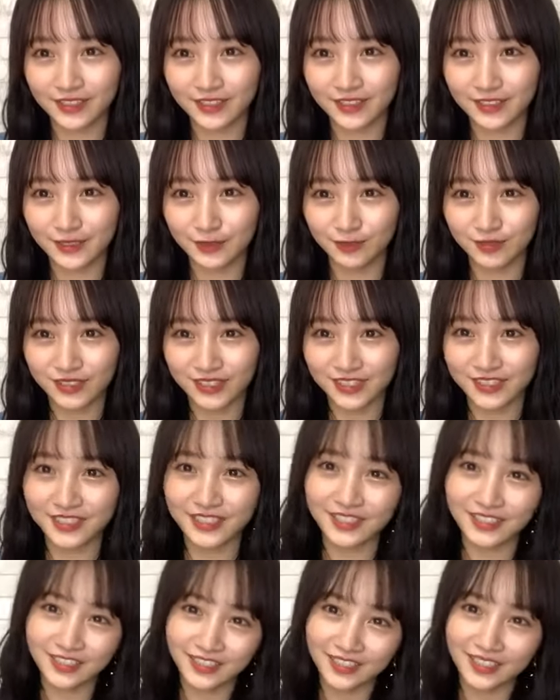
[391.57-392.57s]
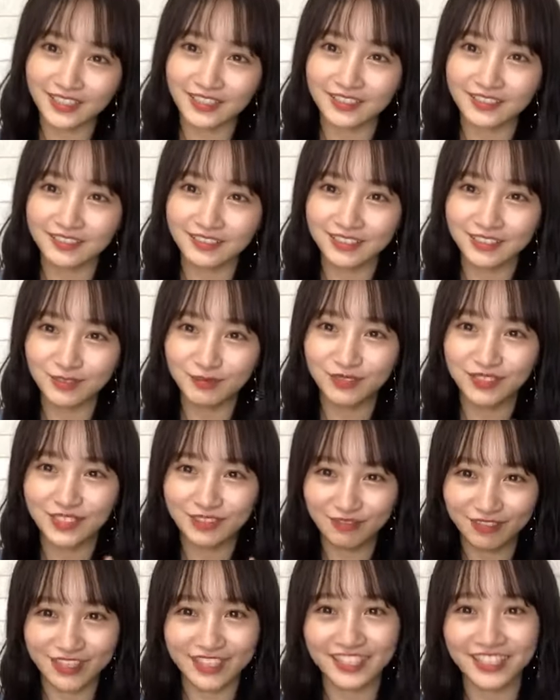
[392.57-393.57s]
いつもついてっていも
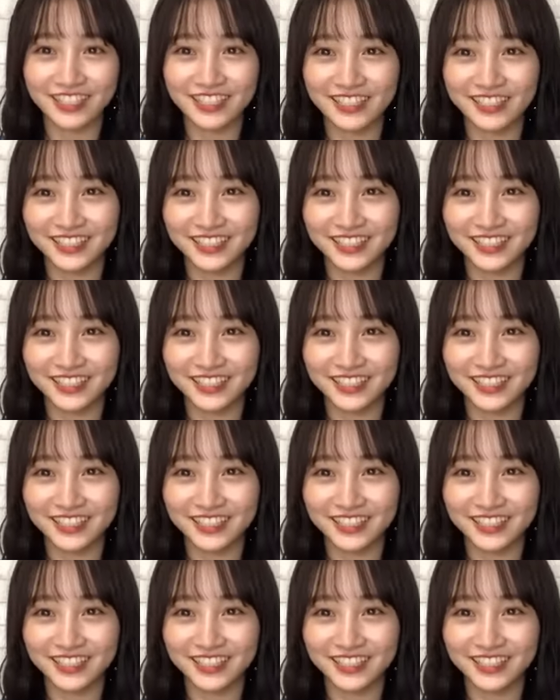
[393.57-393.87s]
食べて